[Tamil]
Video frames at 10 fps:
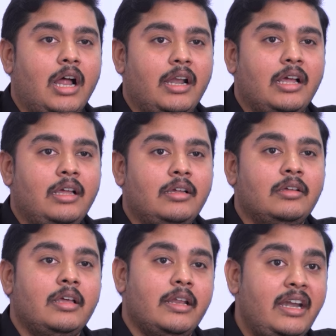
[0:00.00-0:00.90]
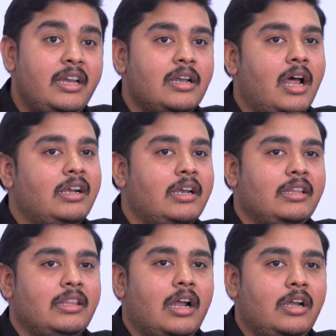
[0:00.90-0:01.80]
ஆனால் ரெண்டு நாட்களை
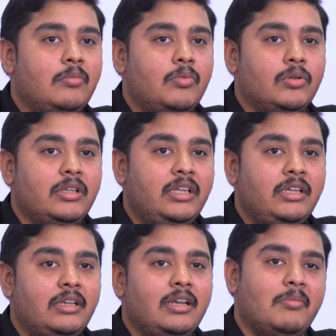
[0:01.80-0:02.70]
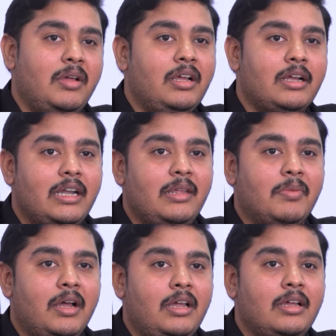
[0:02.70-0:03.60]
தாண்டும் போது நம்ம
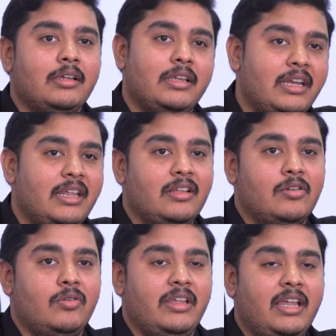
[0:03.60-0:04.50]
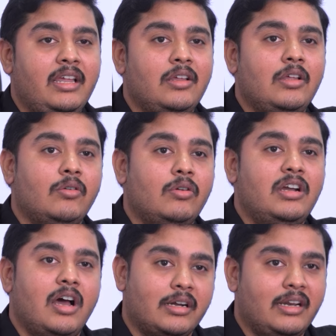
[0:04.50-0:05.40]
கண்டிப்பாக கிட்ட இருக்கக்கூடிய ஒரு
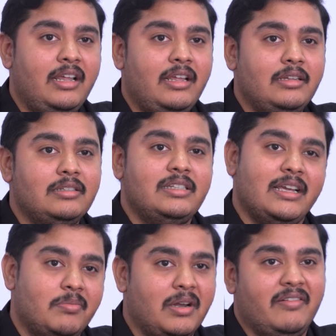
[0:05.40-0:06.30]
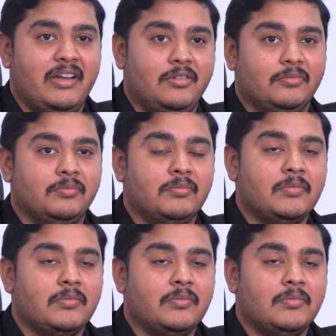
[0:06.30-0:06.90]
டாக்டரை செக் பண்ண வேண்டும்